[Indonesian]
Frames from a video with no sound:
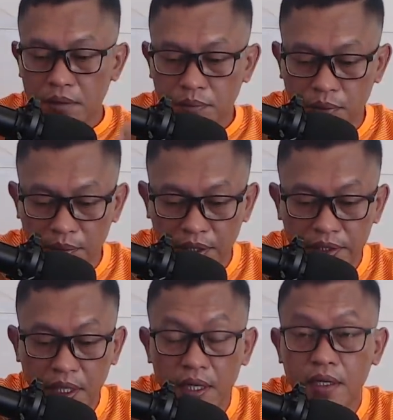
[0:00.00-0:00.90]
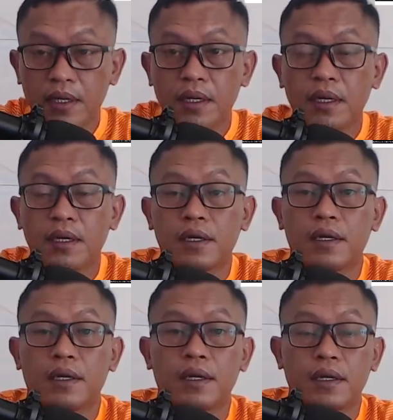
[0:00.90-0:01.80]
pemeriksaan
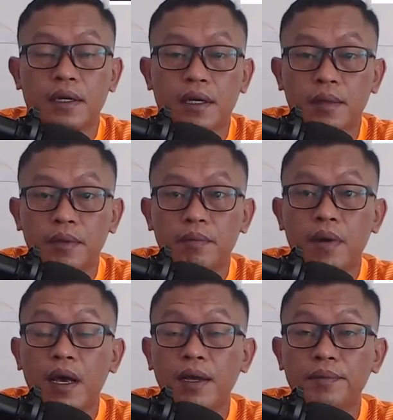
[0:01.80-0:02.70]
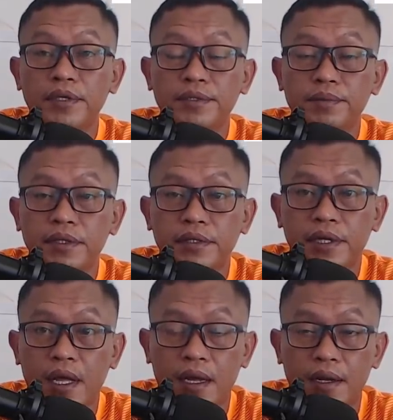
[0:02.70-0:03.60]
Habib Bahar bin Smith
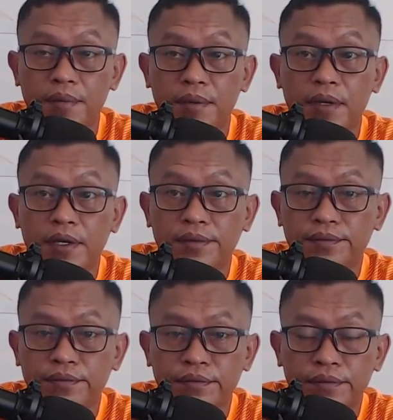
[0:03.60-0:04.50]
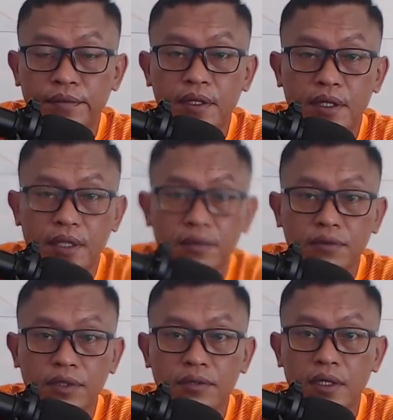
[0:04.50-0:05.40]
tidak ada memang. Dan itu
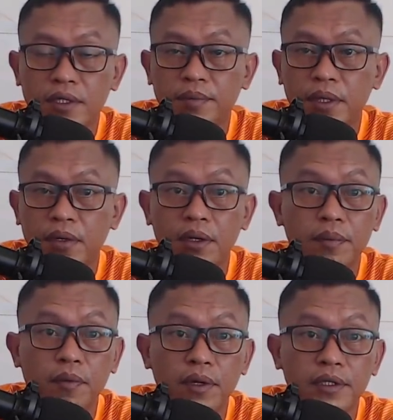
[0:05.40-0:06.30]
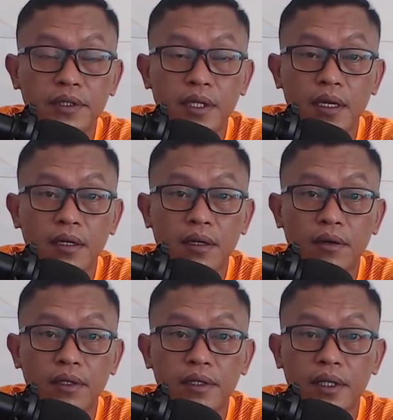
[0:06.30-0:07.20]
juga sudah disampaikan oleh polisi dan
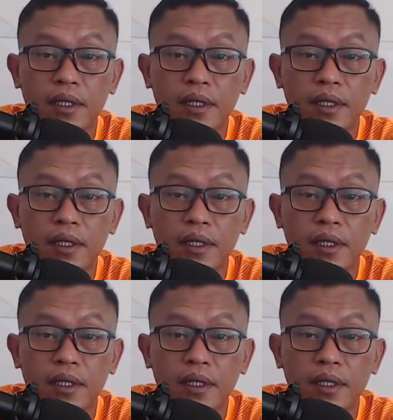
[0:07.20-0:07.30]
kalau kita